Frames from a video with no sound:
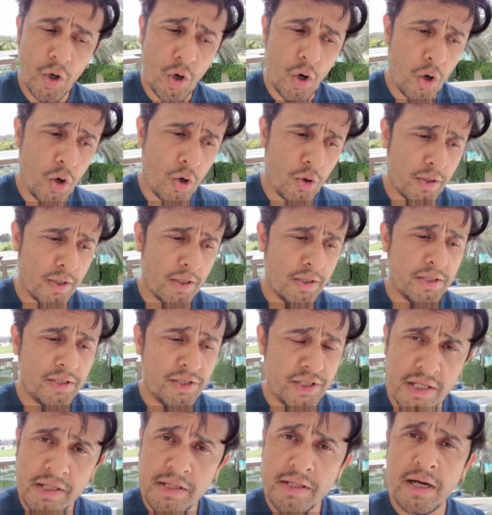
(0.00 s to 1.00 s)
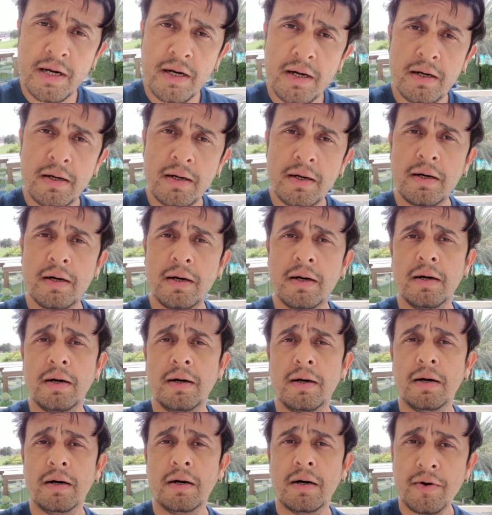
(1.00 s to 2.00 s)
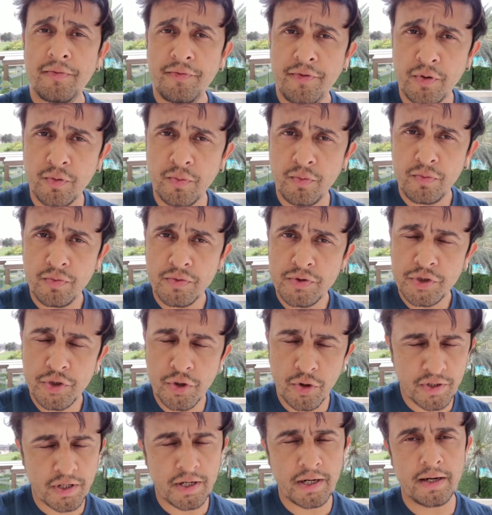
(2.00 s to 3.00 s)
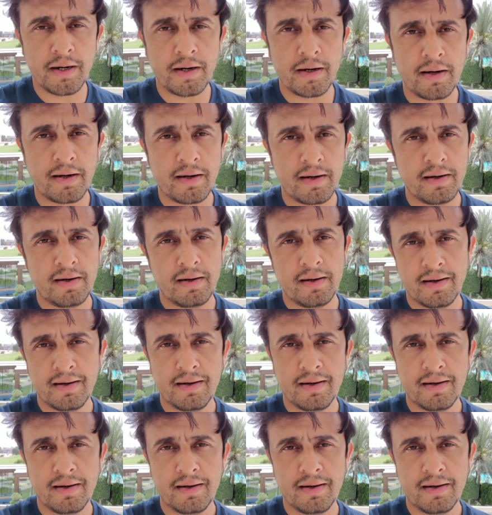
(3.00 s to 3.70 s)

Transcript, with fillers: और जनता कर्फ्यू 14 घंटे का है